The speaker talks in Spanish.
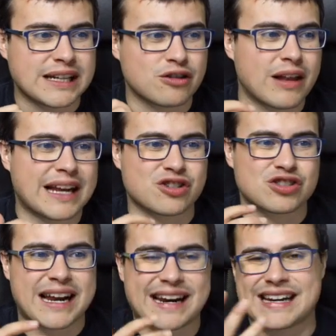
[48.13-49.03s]
y todas las
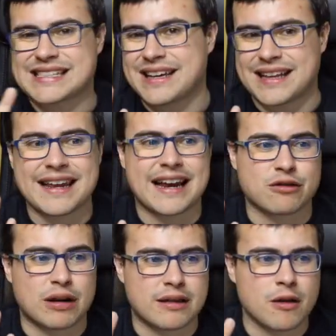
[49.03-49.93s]
cosas raras que tenía la
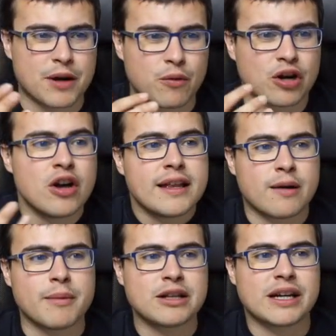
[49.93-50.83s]
actualización. Pero bueno,
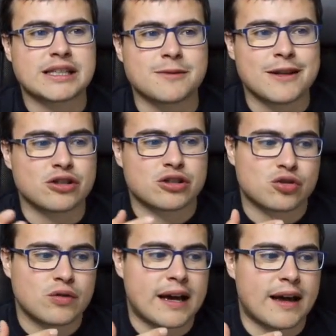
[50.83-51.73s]
de momento ya estáis viendo, esto
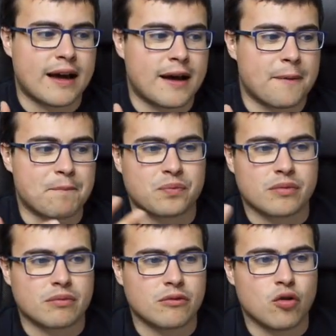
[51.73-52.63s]
es una,
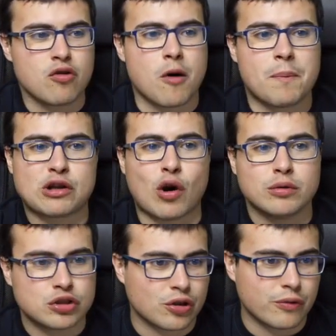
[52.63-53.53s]
mm, un completo
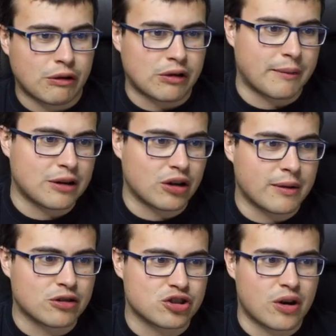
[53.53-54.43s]
abuso de un ayuntamiento
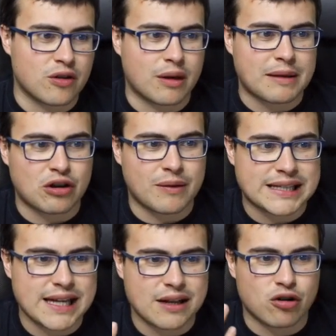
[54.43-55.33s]
nivel 8 en un ayuntamiento
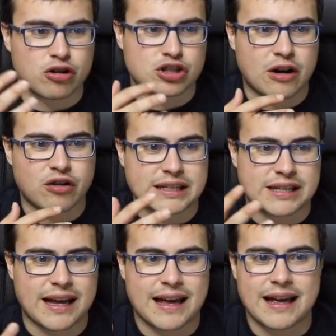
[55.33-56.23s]
nivel 7 con los
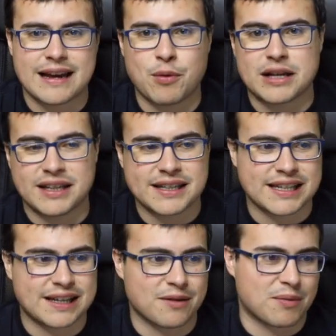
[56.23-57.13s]
dragones eh, nivel 3
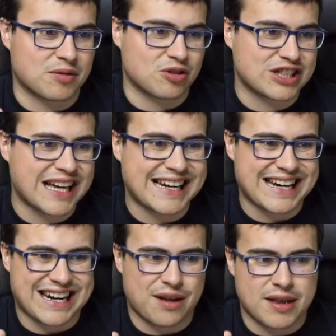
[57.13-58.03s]
que, bueno, lo está
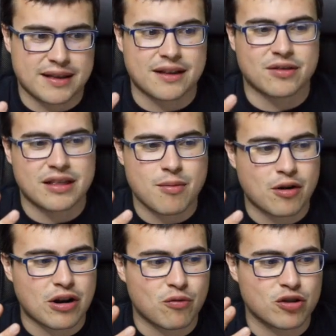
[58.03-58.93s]
reventando. Y
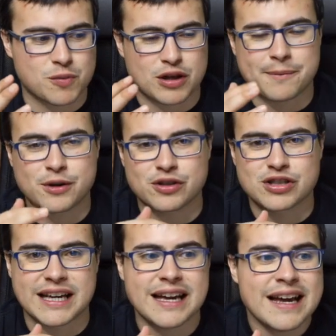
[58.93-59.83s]
encima con algunos
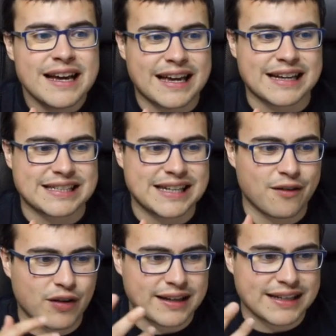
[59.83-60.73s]
montapuercos que, eh,
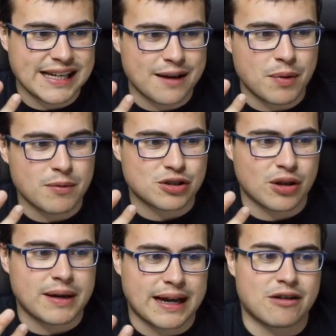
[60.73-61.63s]
fíjate que siguen vivos
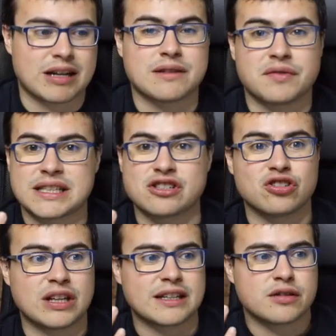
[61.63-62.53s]
todavía. Claro, las defensas
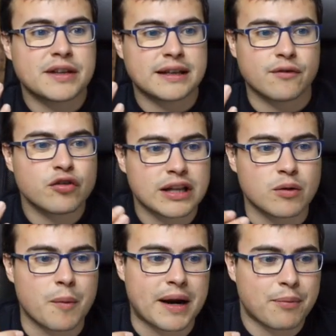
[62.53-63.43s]
no tienen suficiente fuerza
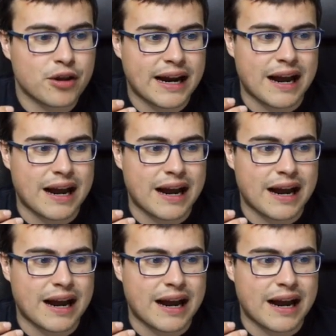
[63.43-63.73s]
como para poder